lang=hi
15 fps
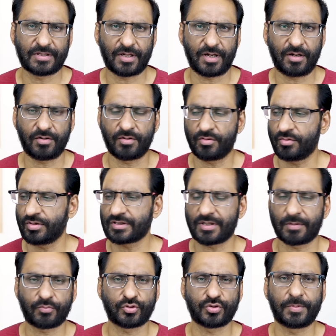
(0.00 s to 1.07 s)
था और उन्हें
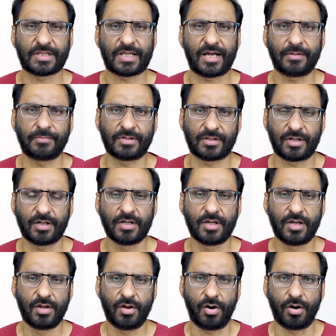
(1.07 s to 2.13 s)
सब कुछ बताया भी था
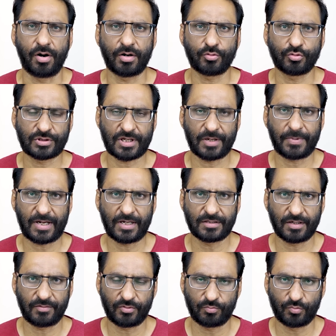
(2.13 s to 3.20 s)
और उसके बाद
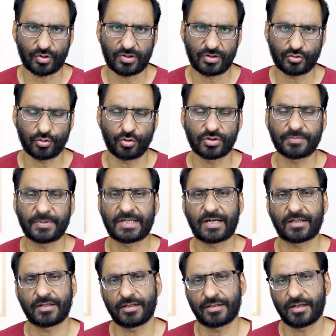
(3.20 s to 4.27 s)
जब वो मुख्तु शोज़ में
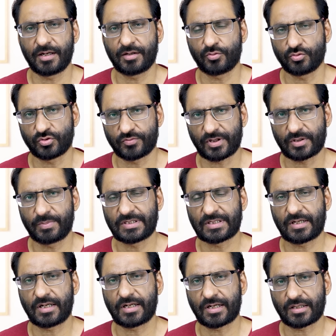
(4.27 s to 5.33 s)
जाते थे तो उस वक्त भी
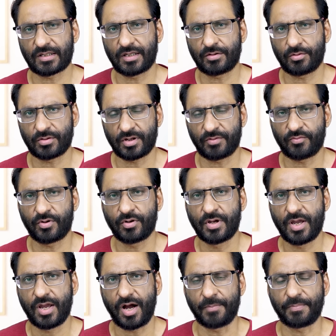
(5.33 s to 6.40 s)
जिक्र करते थे और जब वो
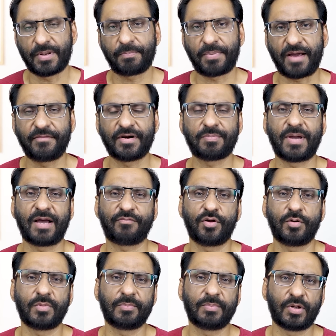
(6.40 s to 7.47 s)
अपनी प्राइवेट
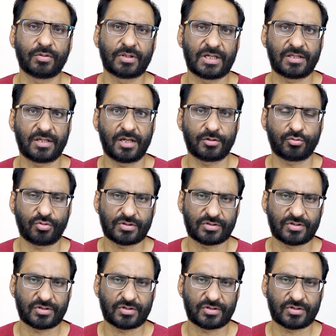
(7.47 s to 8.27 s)
महफलों में भी होते थे तो